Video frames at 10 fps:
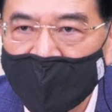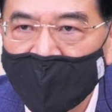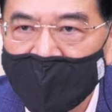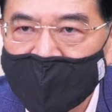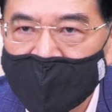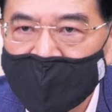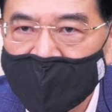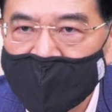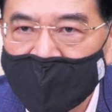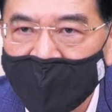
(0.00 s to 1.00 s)
一万七千
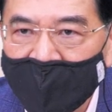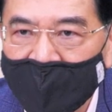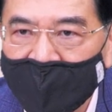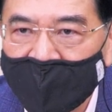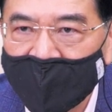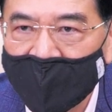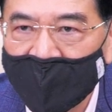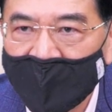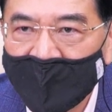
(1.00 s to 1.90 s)
七百点附近，